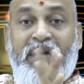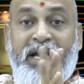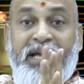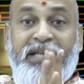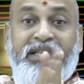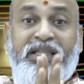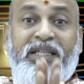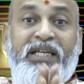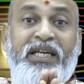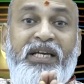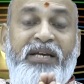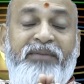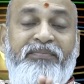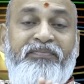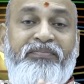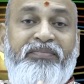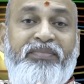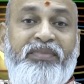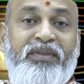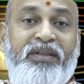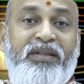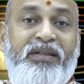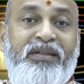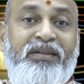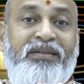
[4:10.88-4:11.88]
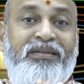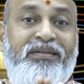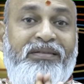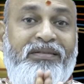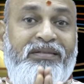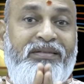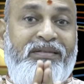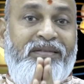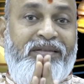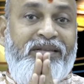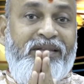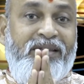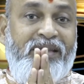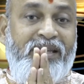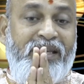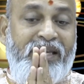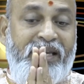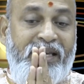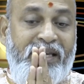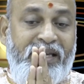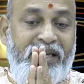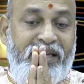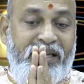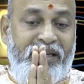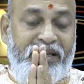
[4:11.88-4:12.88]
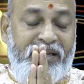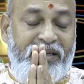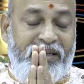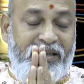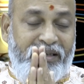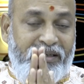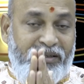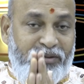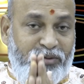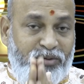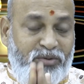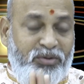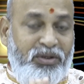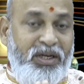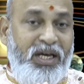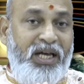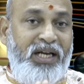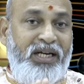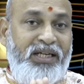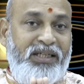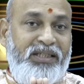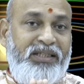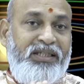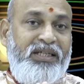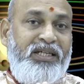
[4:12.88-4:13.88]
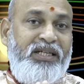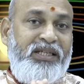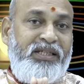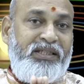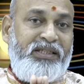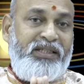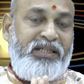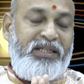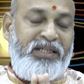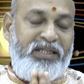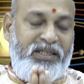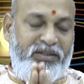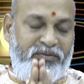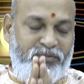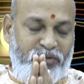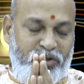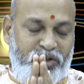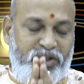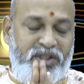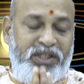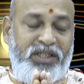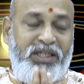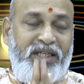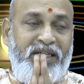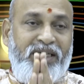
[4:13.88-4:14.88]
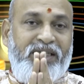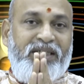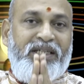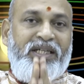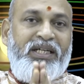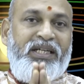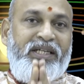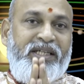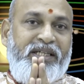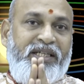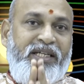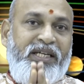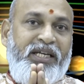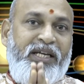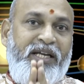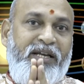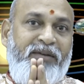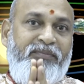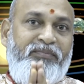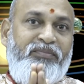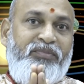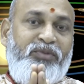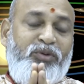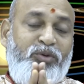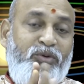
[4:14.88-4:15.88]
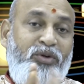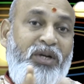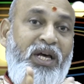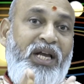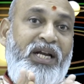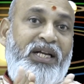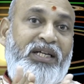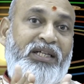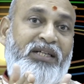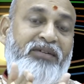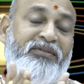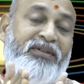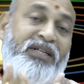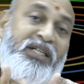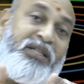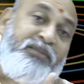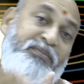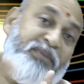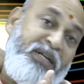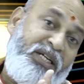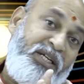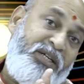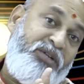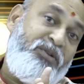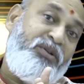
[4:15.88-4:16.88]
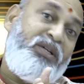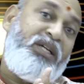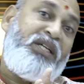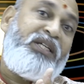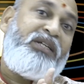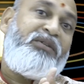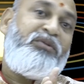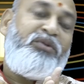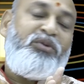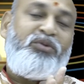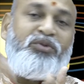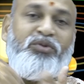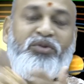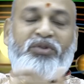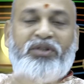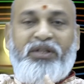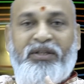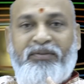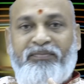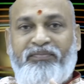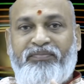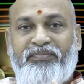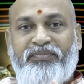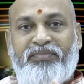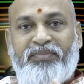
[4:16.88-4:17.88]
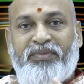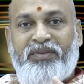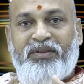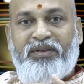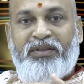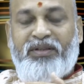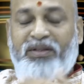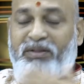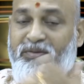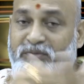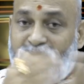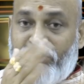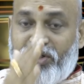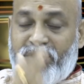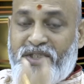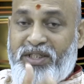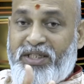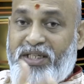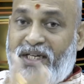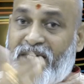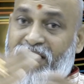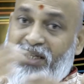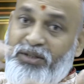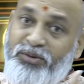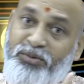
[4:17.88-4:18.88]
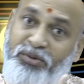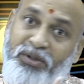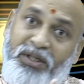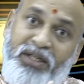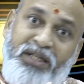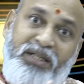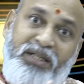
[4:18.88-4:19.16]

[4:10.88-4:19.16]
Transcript: అయితే ఈ తులాలగ్నానికి ఈ వృచ్చిక లగ్నానికి తులాలగ్నం అనేది పన్నెండో లగ్నం అవుతుంది వృచ్చికానికి తులా